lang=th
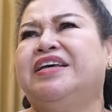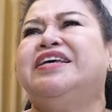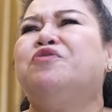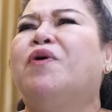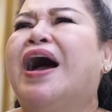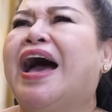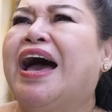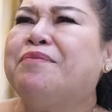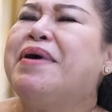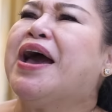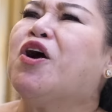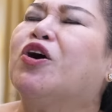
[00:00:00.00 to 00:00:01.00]
ยิ่งวา
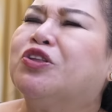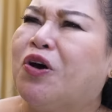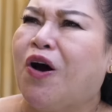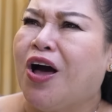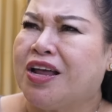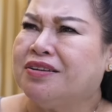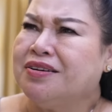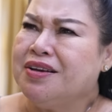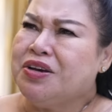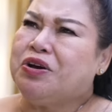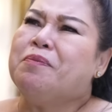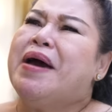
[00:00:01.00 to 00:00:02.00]
แม่ขอโทษ
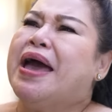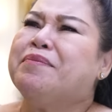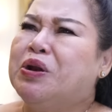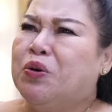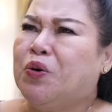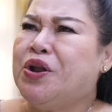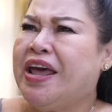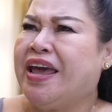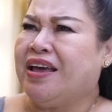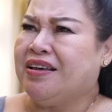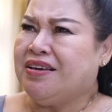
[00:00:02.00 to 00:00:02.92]
ก็แม่ไม่รู้นี่